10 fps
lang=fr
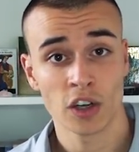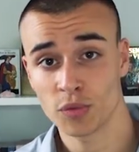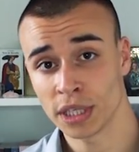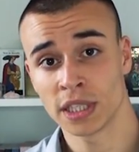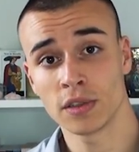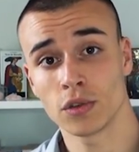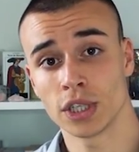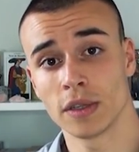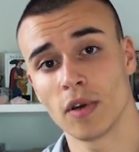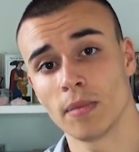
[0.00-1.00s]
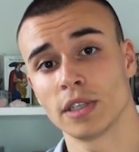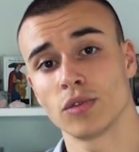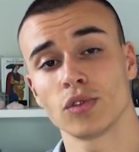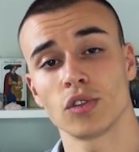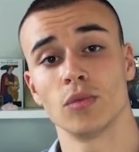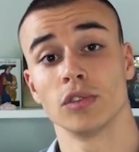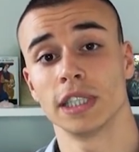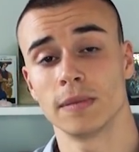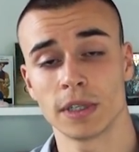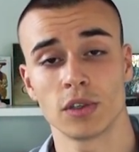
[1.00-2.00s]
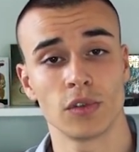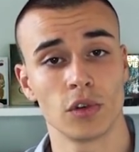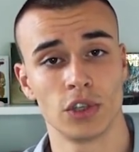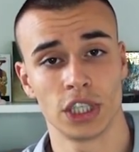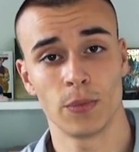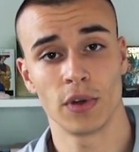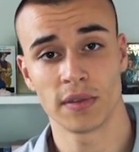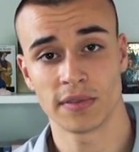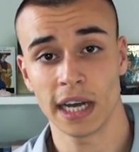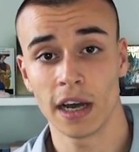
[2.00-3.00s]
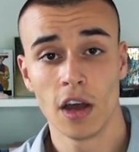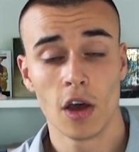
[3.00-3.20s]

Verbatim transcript: je précise que j'ai une formation sur mon site massophrologie.fr